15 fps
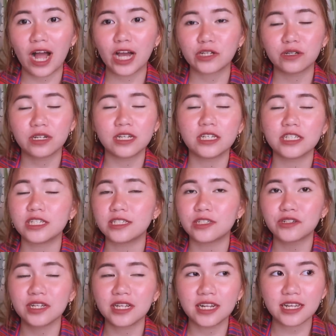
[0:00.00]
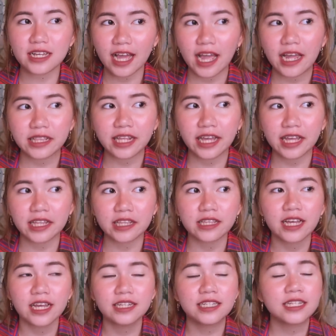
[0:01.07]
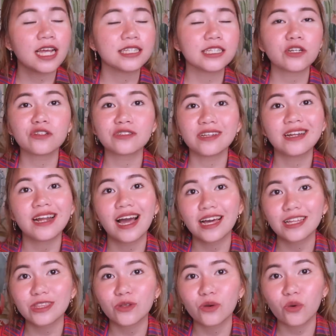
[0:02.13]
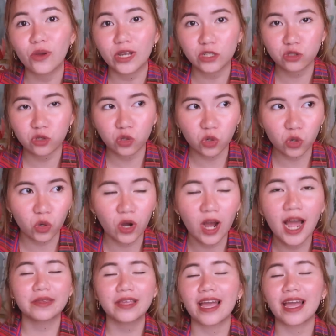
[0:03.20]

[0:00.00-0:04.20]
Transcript: actually, she's really kind and sinasagot niya lahat ng question ko.